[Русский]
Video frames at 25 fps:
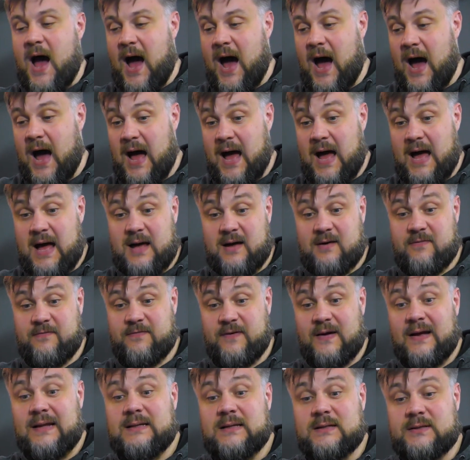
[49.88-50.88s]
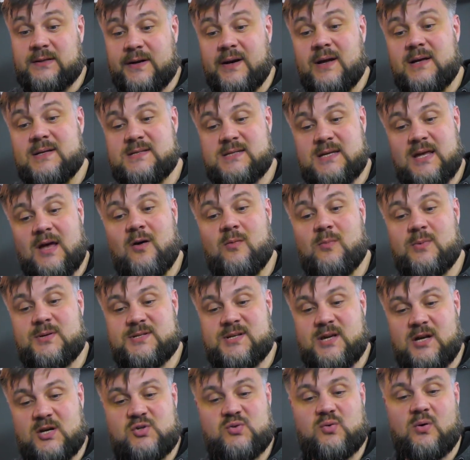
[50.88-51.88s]
А в этот раз я вам
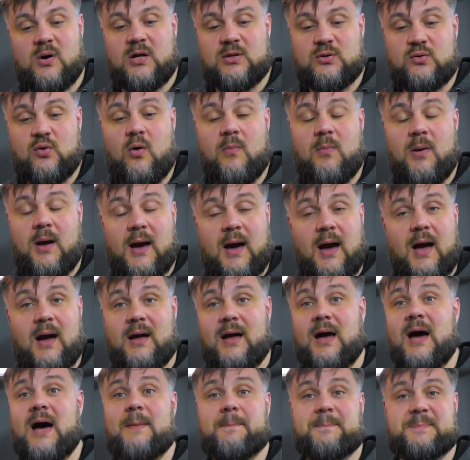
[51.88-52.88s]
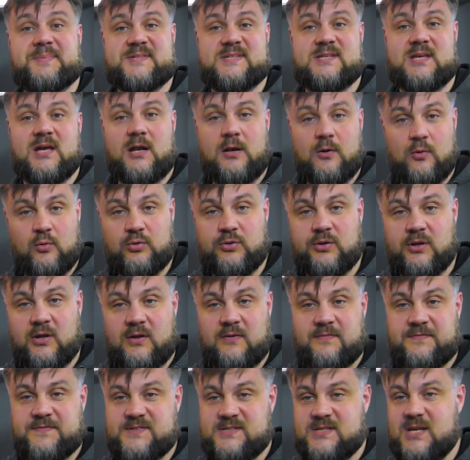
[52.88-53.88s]
расскажу о том, как
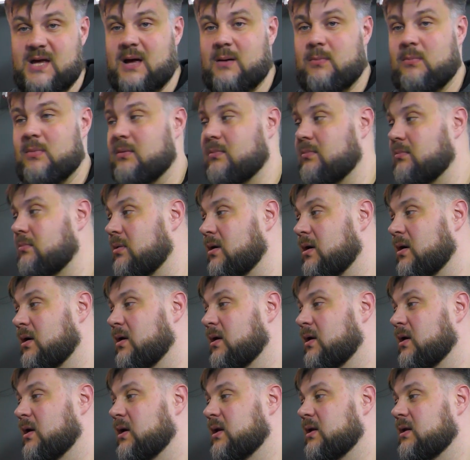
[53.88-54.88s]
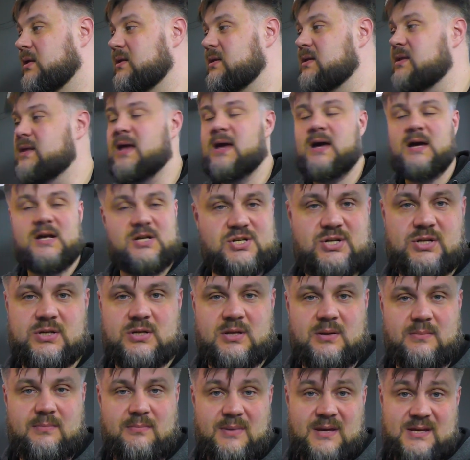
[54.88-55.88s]
абсолютно в самом
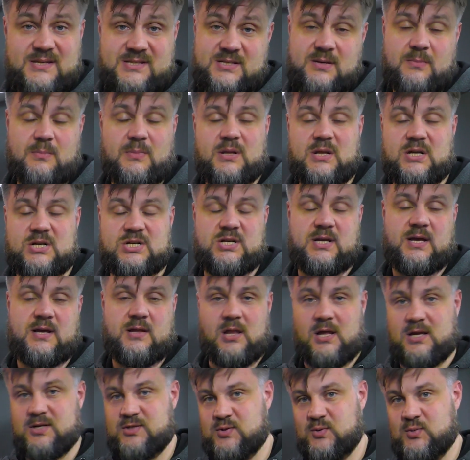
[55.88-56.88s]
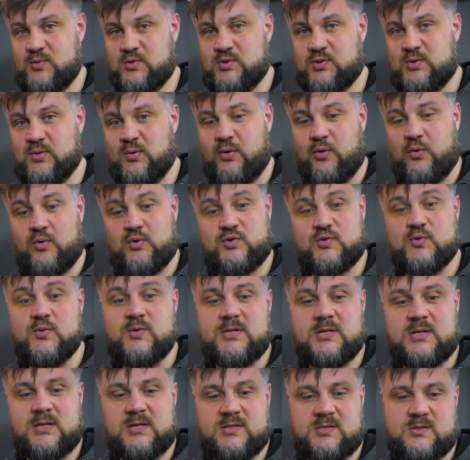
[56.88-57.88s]
неожиданном месте мы нашли классную историю.
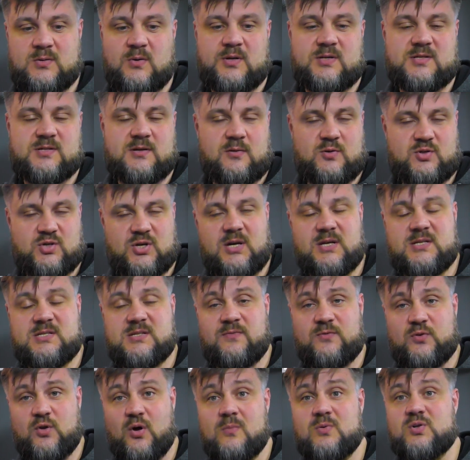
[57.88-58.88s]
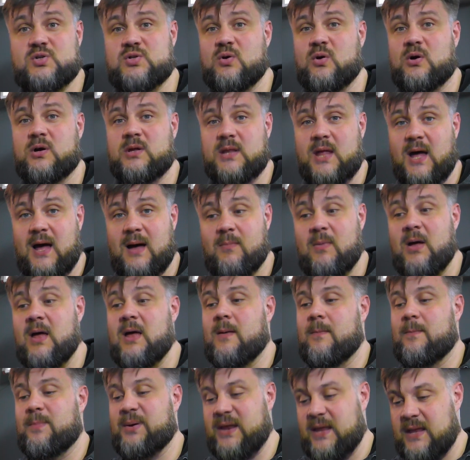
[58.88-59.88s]
Суть этой истории заключается в том, что к нам
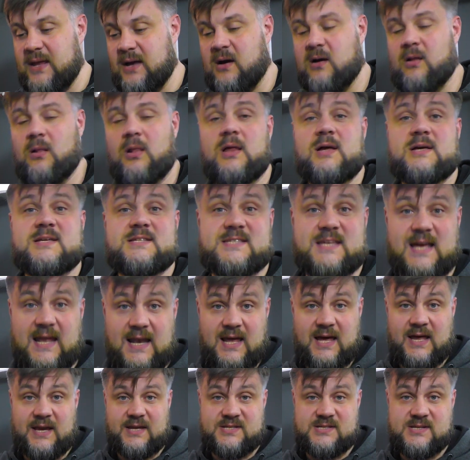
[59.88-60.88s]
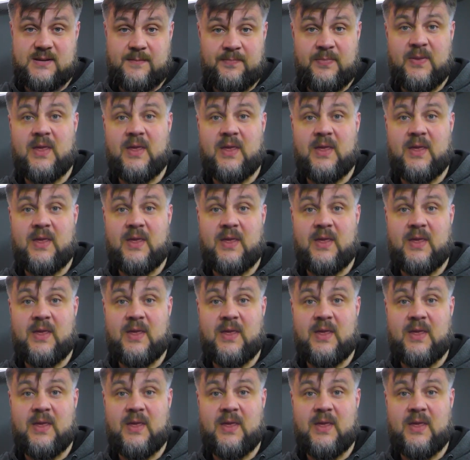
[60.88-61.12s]
приехал Солярис.